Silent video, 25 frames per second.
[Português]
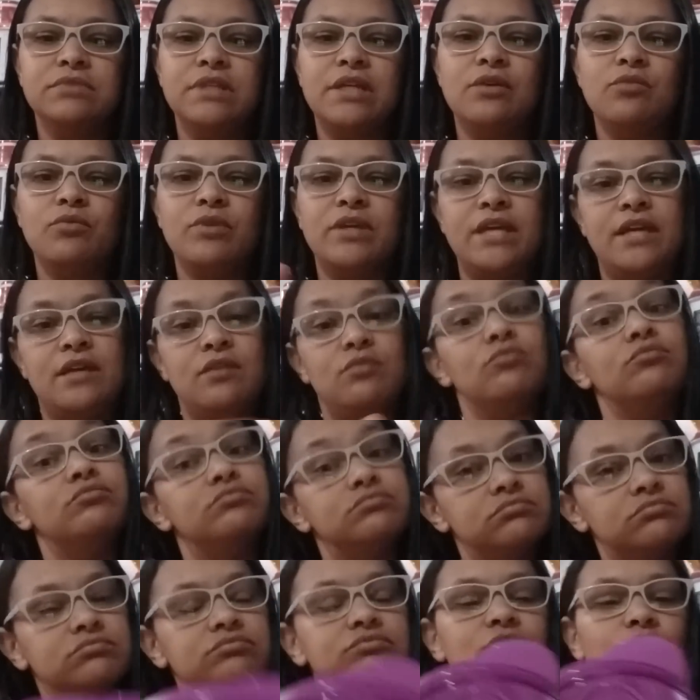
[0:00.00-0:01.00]
Eu quero
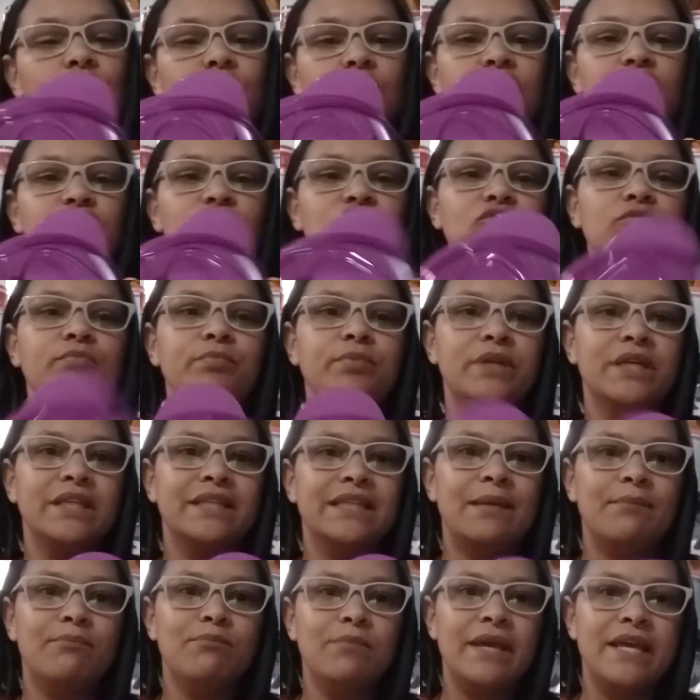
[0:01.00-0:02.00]
um, lógico, porque
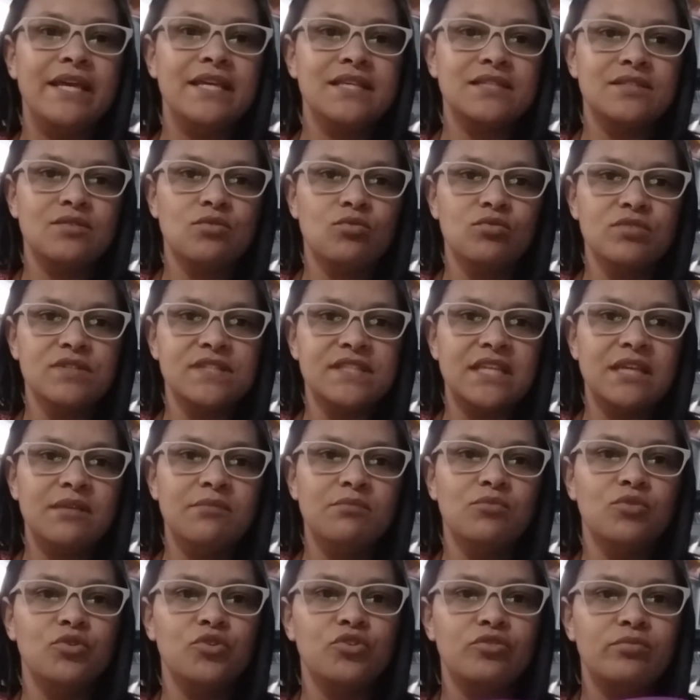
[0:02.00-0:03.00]
tá, esse eu gostei
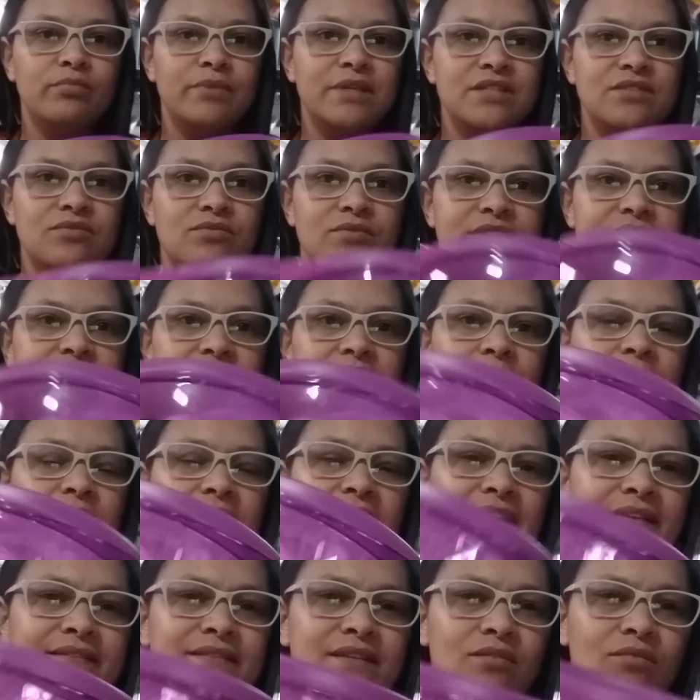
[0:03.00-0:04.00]
muito. Minhas coisas na
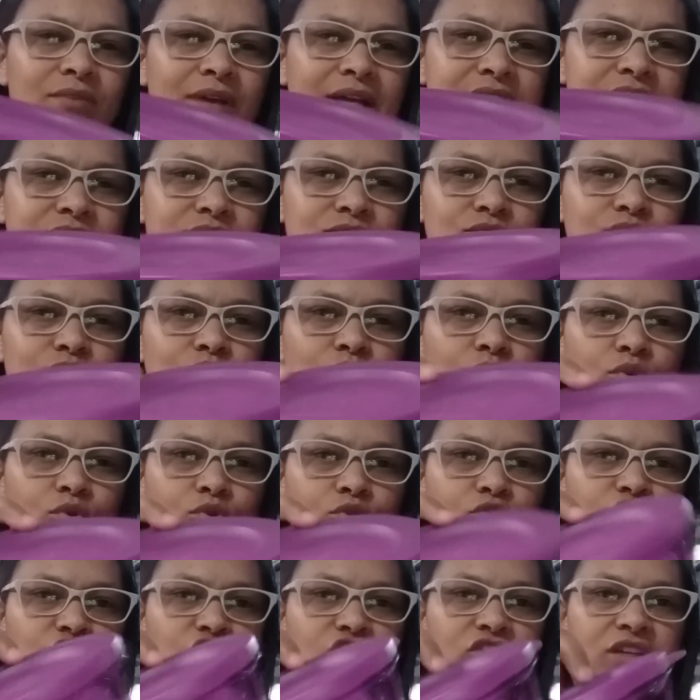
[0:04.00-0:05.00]
minha casa é quase tudo
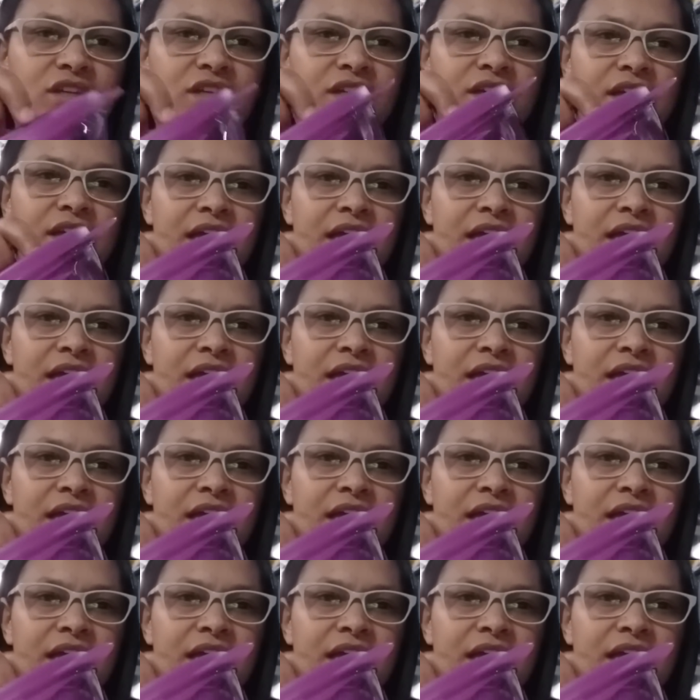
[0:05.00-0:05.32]
roxa.